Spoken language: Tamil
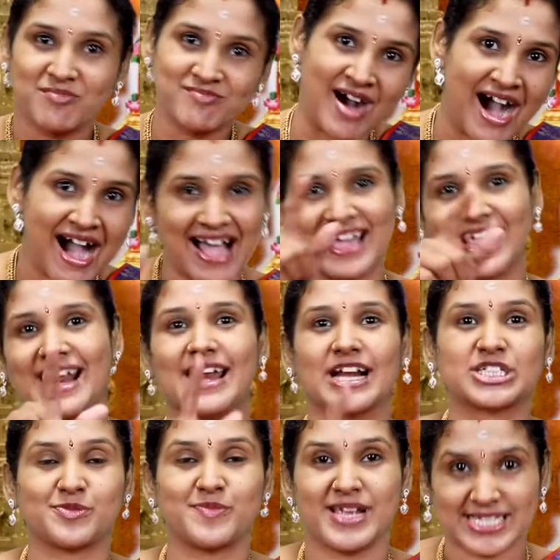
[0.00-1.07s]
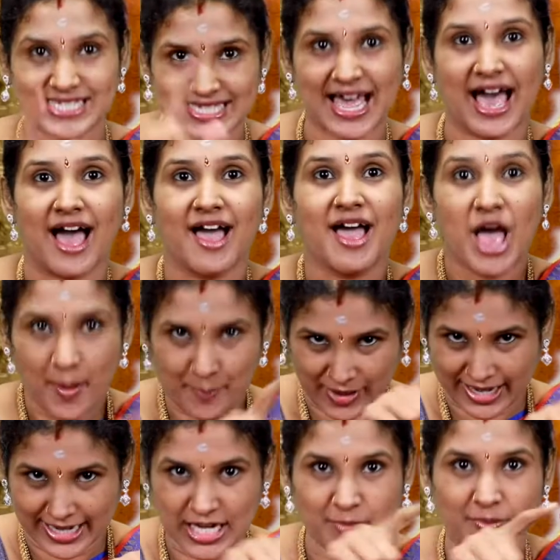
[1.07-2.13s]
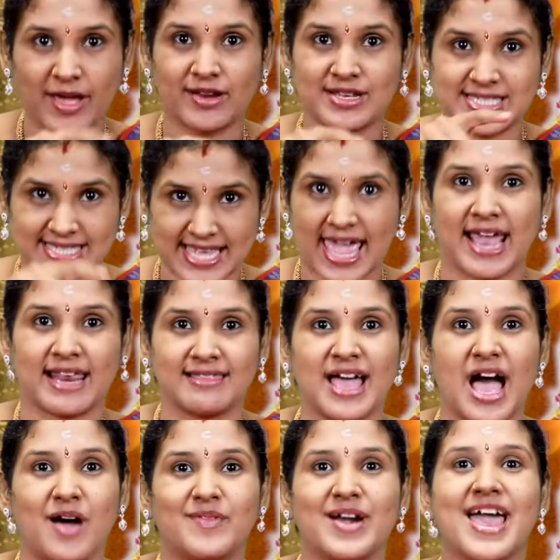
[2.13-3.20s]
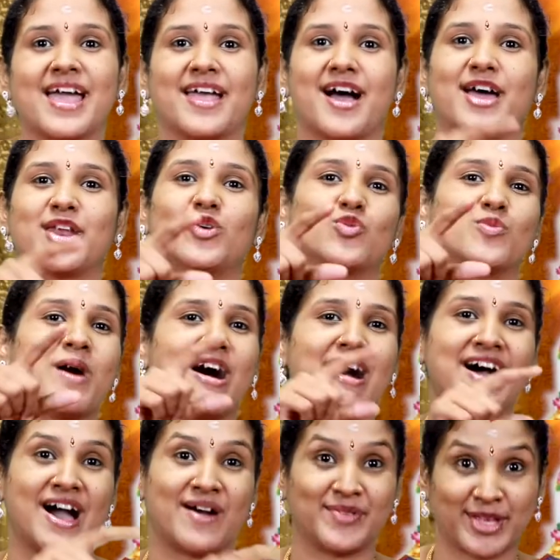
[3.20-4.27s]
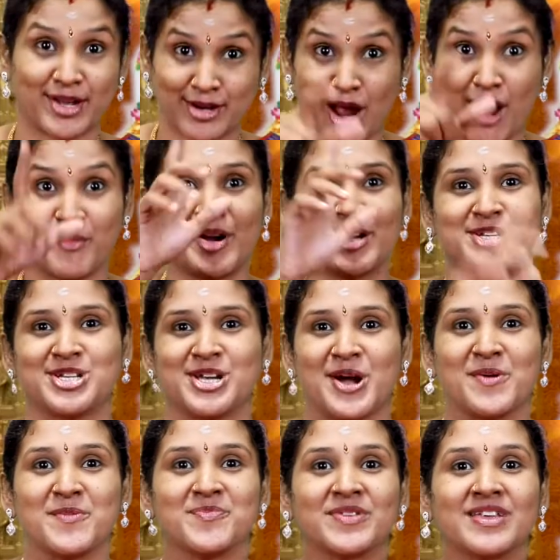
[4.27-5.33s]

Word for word: மாங்கிற லக்ஷ்மி ச அப்போ ரெண்டு பேரும் சேர்ந்து அவளேயான உமா அவள் தான் காமாட்சியம்